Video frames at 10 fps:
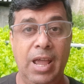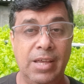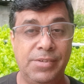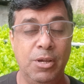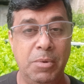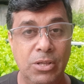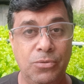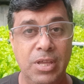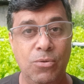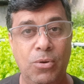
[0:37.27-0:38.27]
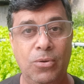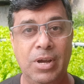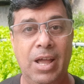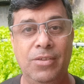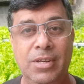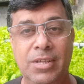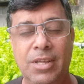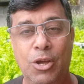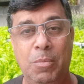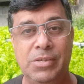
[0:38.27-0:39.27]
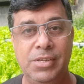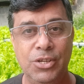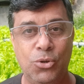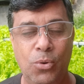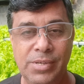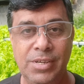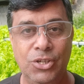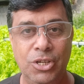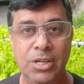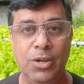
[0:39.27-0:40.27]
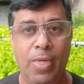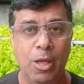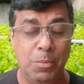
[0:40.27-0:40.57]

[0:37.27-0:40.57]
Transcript: Essa semana eu tenho colocado ali bastante coisa em dia,